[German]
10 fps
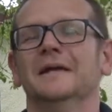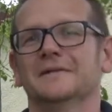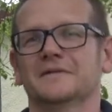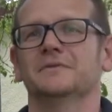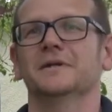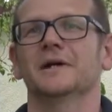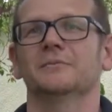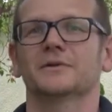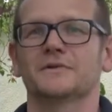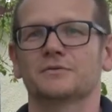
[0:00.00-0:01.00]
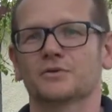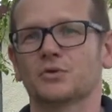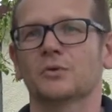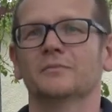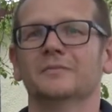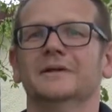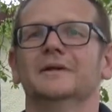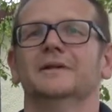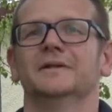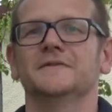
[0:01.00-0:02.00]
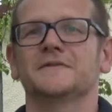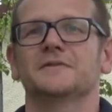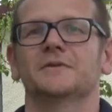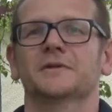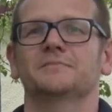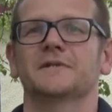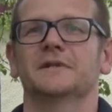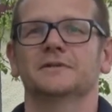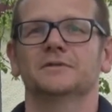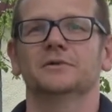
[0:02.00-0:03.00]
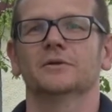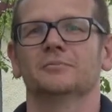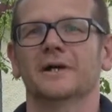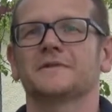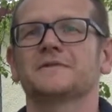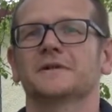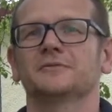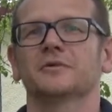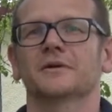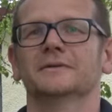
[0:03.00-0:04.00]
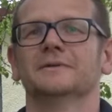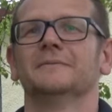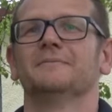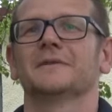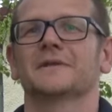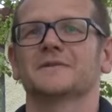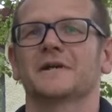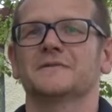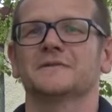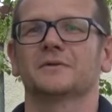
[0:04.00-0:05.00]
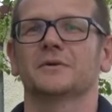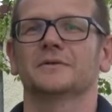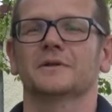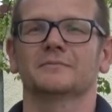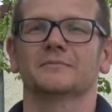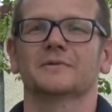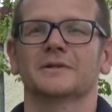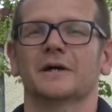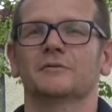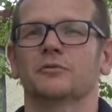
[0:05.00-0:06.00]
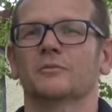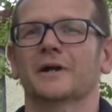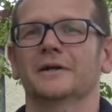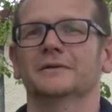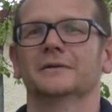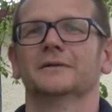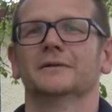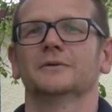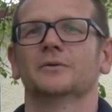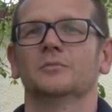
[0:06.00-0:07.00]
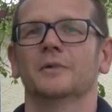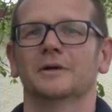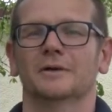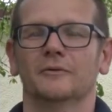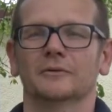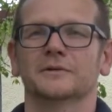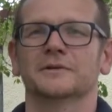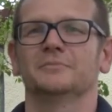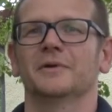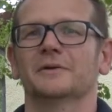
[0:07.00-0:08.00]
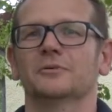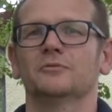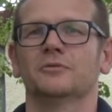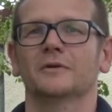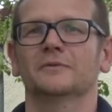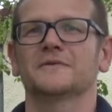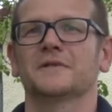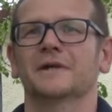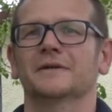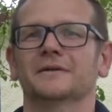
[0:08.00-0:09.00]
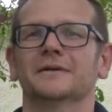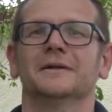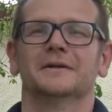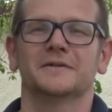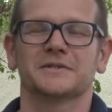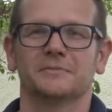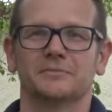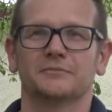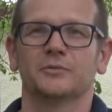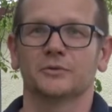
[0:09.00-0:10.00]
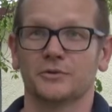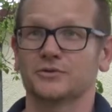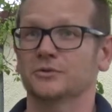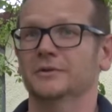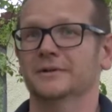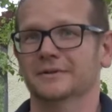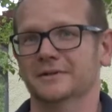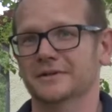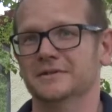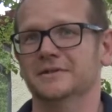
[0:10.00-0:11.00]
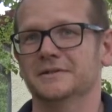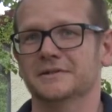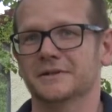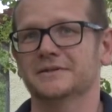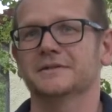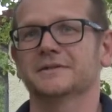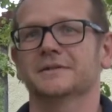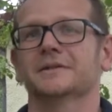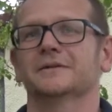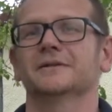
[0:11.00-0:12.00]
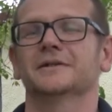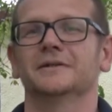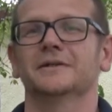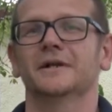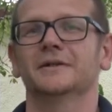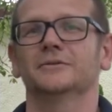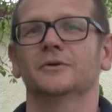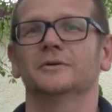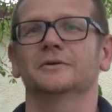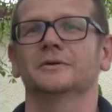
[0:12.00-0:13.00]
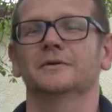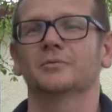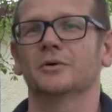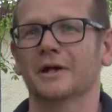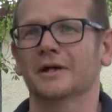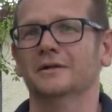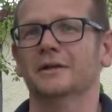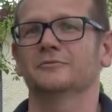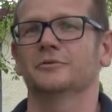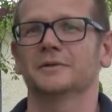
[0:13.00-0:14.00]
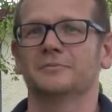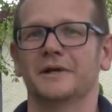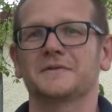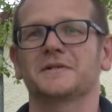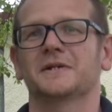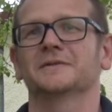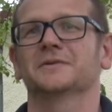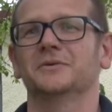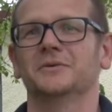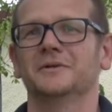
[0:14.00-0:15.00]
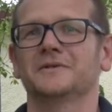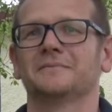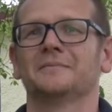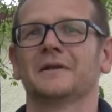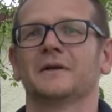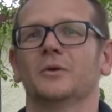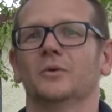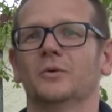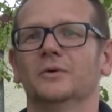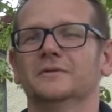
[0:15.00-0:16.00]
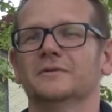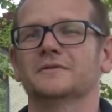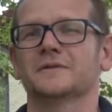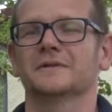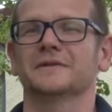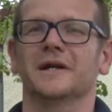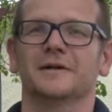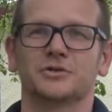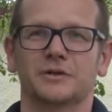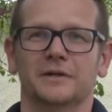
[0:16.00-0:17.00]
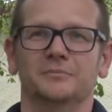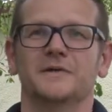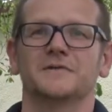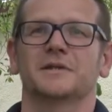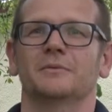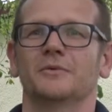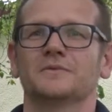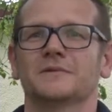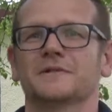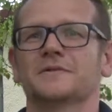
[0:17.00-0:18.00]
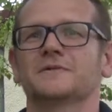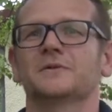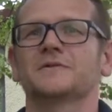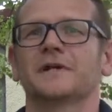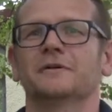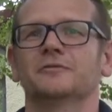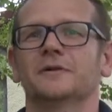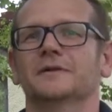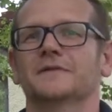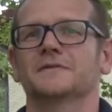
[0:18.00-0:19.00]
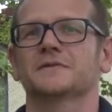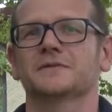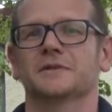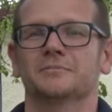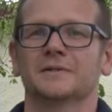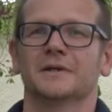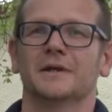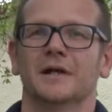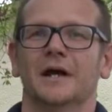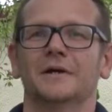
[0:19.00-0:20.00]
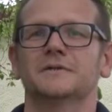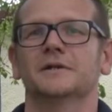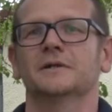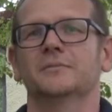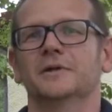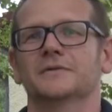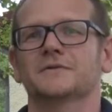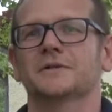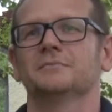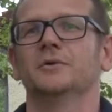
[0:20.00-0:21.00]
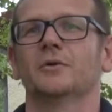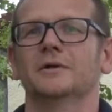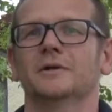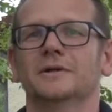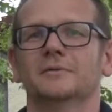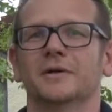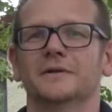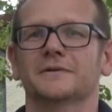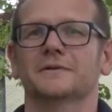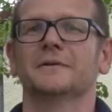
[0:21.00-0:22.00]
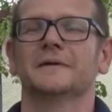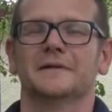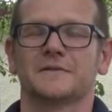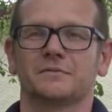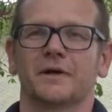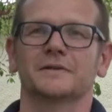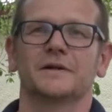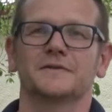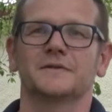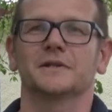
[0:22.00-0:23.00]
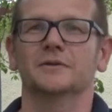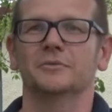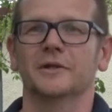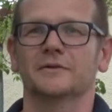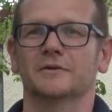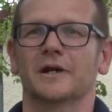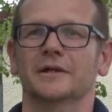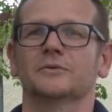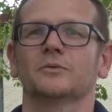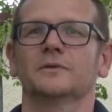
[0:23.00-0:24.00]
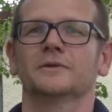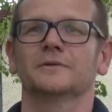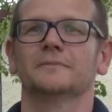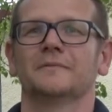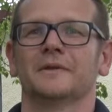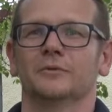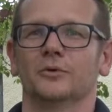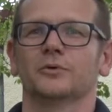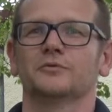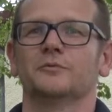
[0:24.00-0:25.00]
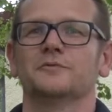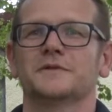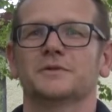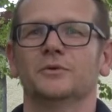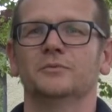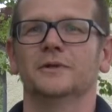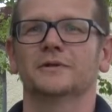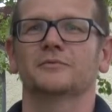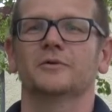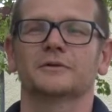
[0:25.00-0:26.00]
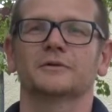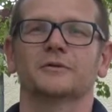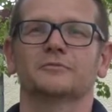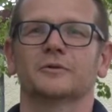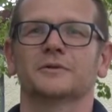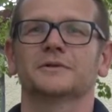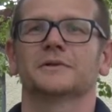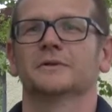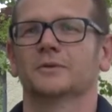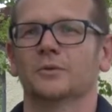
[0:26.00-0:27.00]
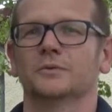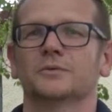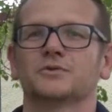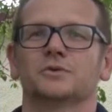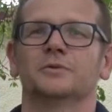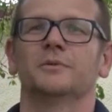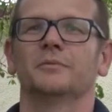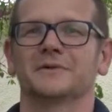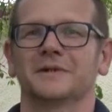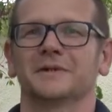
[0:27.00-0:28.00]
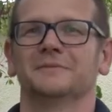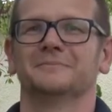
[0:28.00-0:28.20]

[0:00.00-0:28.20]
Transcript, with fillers: Deswegen haben wir das verschoben. Dieses Jahr gibt es endlich wieder ein Bergzeitfahren. Das heißt, ihr könnt am Tag vorm Rennen nochmal ordentlich den Berg hochfahren und zeigen, es gibt einen wunderschönen, richtig, richtig äh, genialen neuen äh, Pokal für den Bergzeitkönig. Und äh, ja, streckenmäßig haben wir uns was ganz Tolles einfallen lassen. Es gibt alte Elemente, es gibt neue Elemente. 32 Kilometer, eine Runde, 950 Höhenmeter warten auf euch rund durch schöne Wippertal.